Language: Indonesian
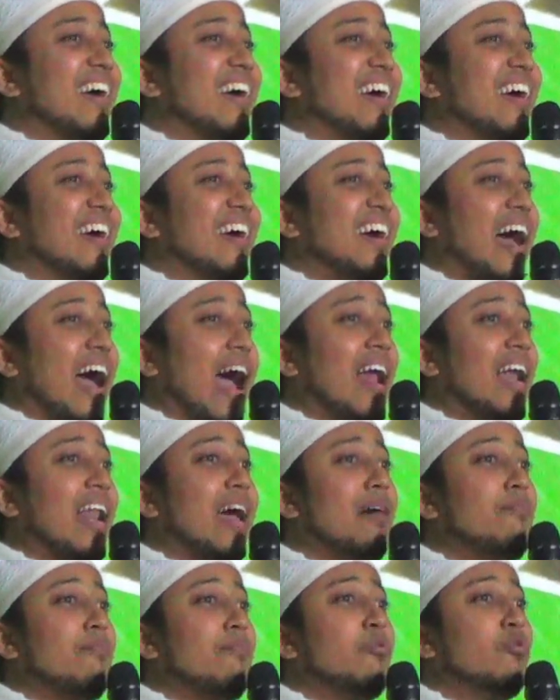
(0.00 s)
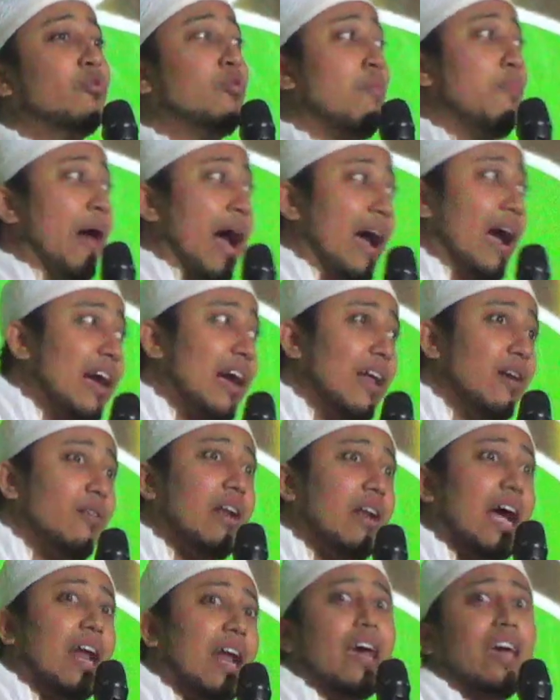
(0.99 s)
anak putu bahkan orang
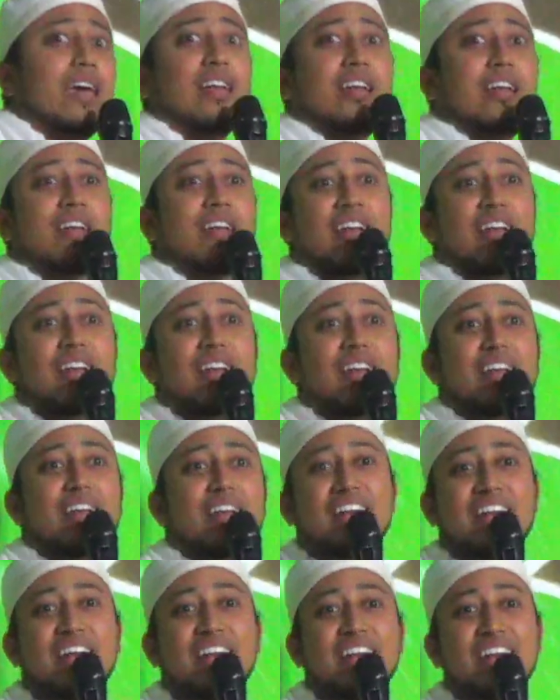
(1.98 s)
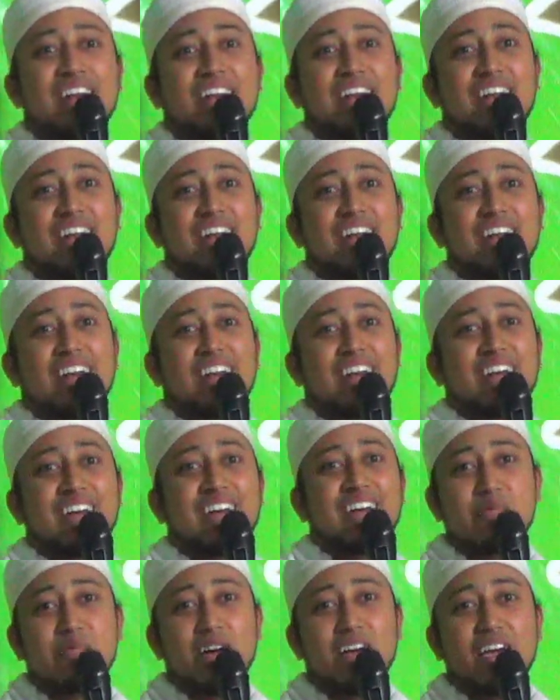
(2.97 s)
lain nggih
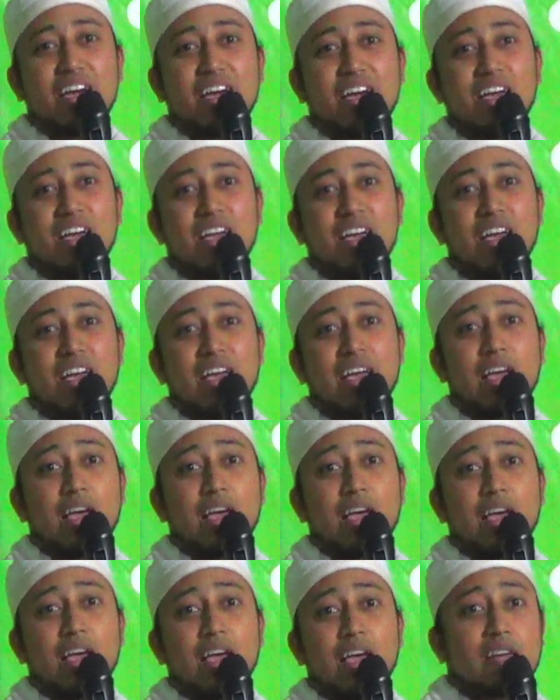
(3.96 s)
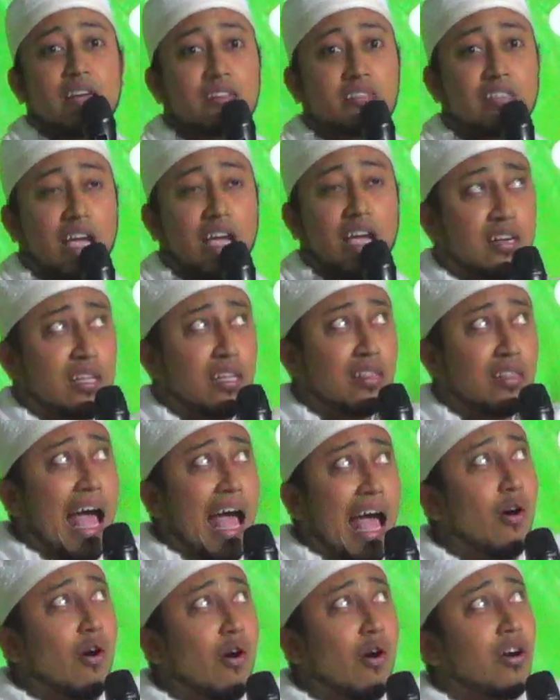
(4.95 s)
napa nggih sing
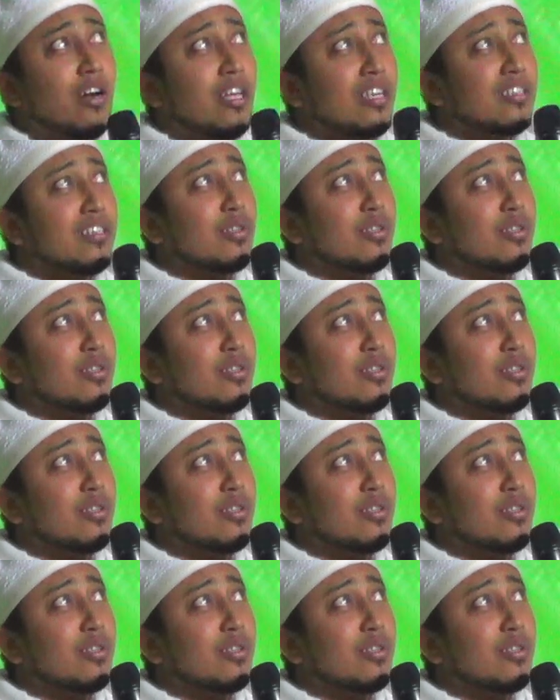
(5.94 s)
ditakoni sesuk ning